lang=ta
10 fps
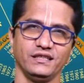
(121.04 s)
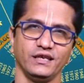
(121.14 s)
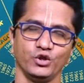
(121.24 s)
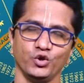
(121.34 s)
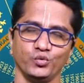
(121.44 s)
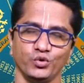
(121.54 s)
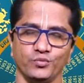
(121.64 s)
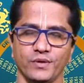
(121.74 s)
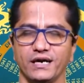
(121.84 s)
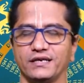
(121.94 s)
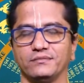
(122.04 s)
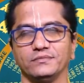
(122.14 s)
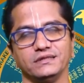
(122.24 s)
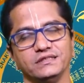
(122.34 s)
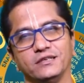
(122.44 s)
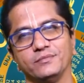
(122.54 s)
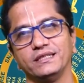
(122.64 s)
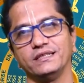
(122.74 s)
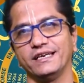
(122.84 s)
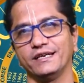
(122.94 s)
இதில் ஏதோ ஒரு மாற்றம் இருக்குது நம்ம
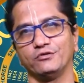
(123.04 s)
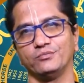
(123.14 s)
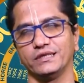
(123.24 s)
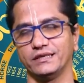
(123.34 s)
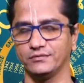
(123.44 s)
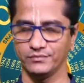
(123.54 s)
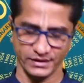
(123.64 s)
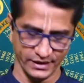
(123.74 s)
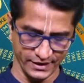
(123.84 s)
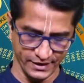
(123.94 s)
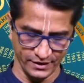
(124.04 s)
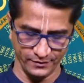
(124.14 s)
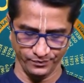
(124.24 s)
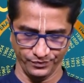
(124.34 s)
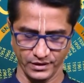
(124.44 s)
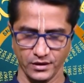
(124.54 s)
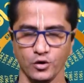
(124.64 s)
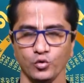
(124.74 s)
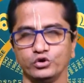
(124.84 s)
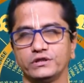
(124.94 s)
இது தேடணும் தேடணும் தேடி
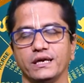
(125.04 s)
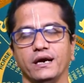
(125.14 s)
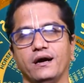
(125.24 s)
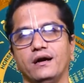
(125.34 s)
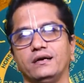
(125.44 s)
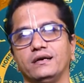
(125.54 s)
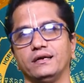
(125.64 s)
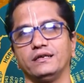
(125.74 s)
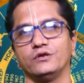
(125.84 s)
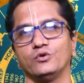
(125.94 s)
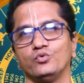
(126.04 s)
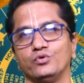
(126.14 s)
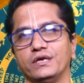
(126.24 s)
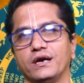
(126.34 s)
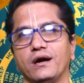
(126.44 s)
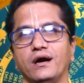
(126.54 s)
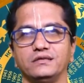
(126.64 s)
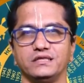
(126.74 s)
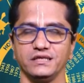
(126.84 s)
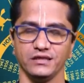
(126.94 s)
உத்தரகாண்டில் இருக்கக்கூடிய
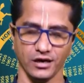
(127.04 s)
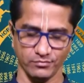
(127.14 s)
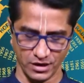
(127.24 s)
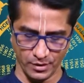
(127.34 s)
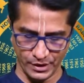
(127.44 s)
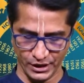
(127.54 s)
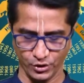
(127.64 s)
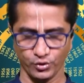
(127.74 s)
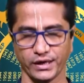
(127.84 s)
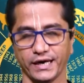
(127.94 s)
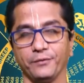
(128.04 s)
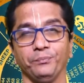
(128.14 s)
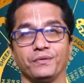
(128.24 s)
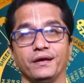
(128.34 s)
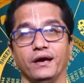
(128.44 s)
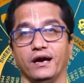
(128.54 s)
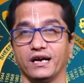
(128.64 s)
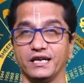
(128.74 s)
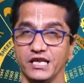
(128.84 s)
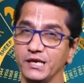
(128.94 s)
காஞ்சிதாம் அப்படிங்கிற ஒரு இடம்
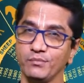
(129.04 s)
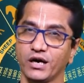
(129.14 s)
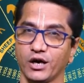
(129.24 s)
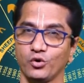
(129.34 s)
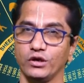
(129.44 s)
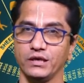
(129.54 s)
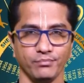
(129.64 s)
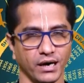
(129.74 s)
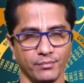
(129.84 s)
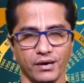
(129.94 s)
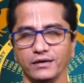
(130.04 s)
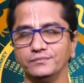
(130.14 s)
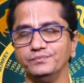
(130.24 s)
அங்கே நீம் கரோலி பாபா